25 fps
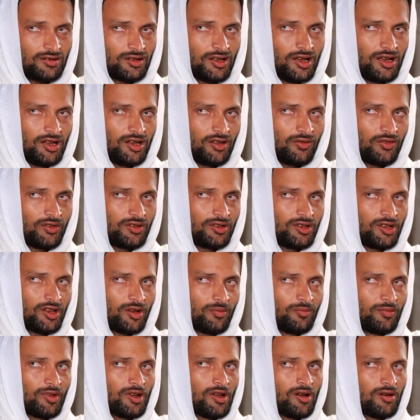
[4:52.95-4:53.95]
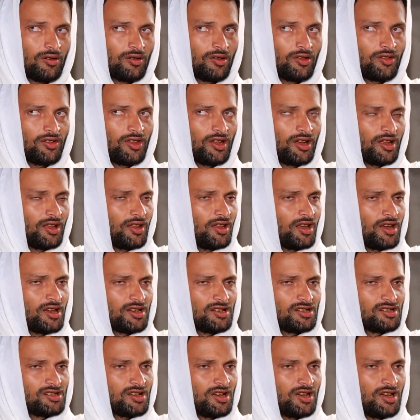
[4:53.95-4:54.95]
يعني في الترم بناخذ ثلاثه
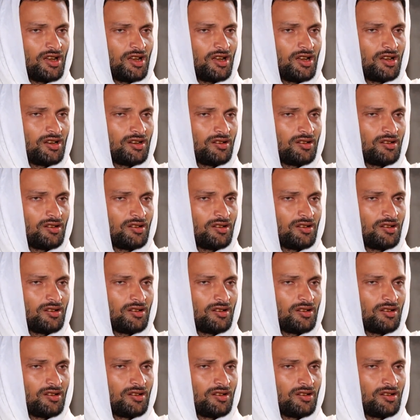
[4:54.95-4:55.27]
اجزاء